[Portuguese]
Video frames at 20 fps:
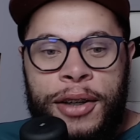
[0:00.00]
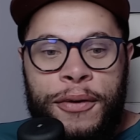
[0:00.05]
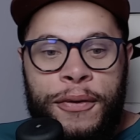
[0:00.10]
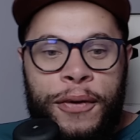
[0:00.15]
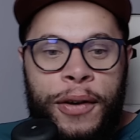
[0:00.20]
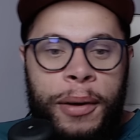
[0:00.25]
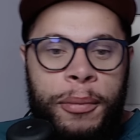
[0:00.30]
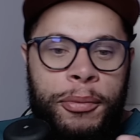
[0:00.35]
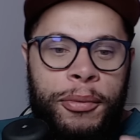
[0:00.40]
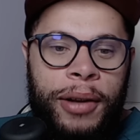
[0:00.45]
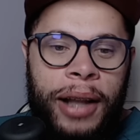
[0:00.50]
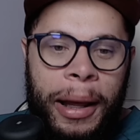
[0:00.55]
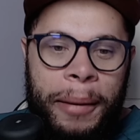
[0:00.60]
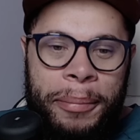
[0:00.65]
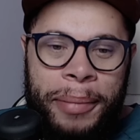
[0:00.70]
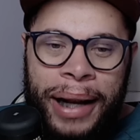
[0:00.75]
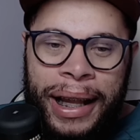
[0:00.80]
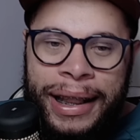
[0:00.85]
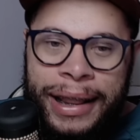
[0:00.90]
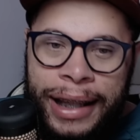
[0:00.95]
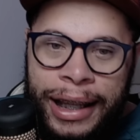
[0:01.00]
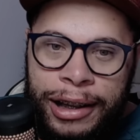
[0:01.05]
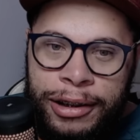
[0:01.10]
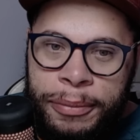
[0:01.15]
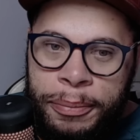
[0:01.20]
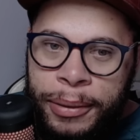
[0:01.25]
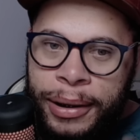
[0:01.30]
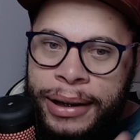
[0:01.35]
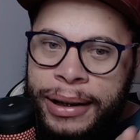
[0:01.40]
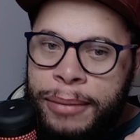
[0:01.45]
Vamos lá para
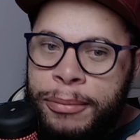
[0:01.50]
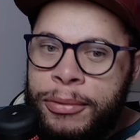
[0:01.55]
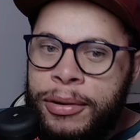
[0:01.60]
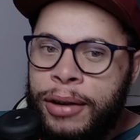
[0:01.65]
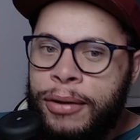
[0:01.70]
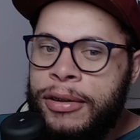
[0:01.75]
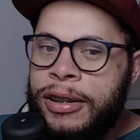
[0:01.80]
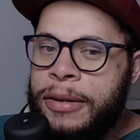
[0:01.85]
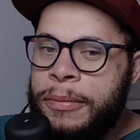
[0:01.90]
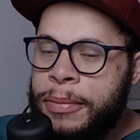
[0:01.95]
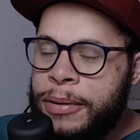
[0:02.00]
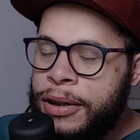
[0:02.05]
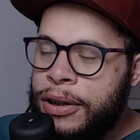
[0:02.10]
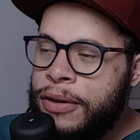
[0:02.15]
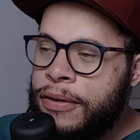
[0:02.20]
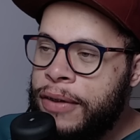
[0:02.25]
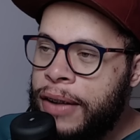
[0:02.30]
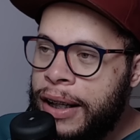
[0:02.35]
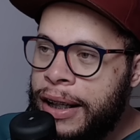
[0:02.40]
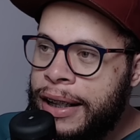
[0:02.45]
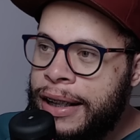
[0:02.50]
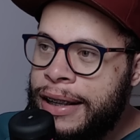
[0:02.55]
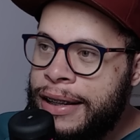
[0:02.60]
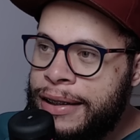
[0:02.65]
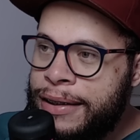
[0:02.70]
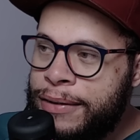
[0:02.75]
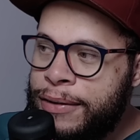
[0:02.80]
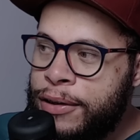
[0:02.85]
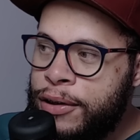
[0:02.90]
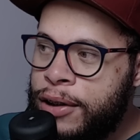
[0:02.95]
dentro, porque tem muita coisa pra gente falar aqui
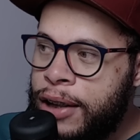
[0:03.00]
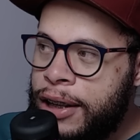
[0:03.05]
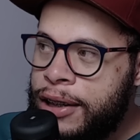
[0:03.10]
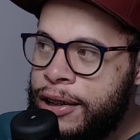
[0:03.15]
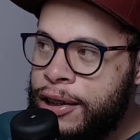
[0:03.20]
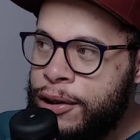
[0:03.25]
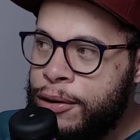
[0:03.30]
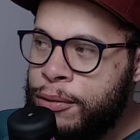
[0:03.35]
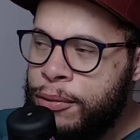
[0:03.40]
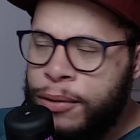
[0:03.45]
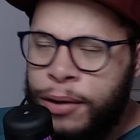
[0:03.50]
nesse vídeo, né, diretor?